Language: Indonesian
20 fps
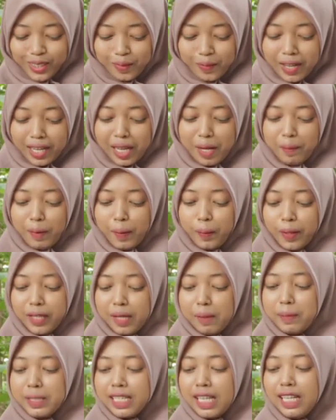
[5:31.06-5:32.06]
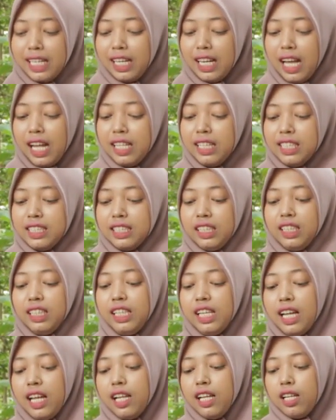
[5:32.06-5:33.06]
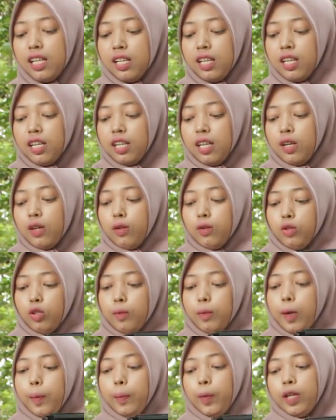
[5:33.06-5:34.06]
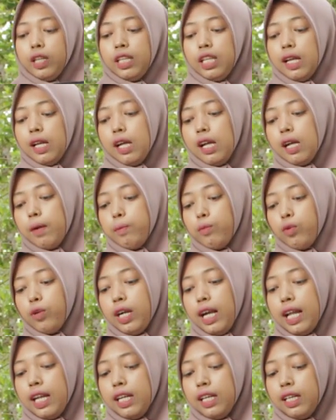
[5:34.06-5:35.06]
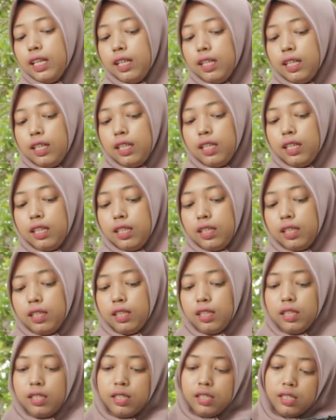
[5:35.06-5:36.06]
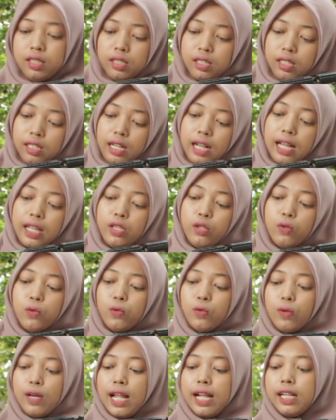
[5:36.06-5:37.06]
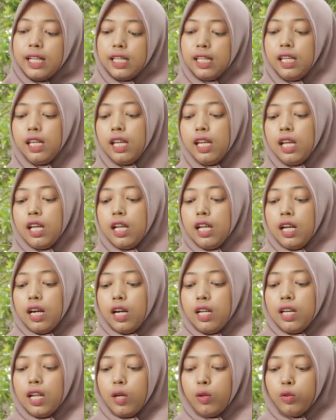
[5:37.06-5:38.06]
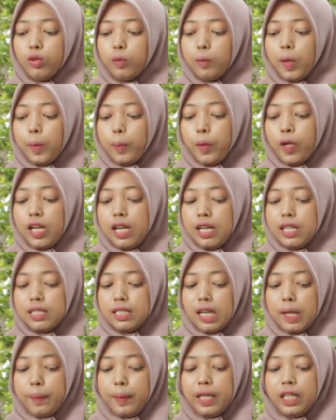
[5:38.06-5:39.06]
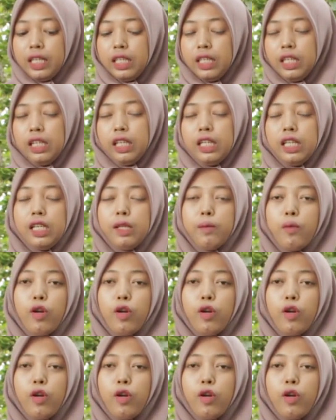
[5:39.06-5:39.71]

untuk bagian popornya bisa dilihat di sini ya. Untuk papernya bukan kayu lagi. Dan untuk popor dari senapan ini, ini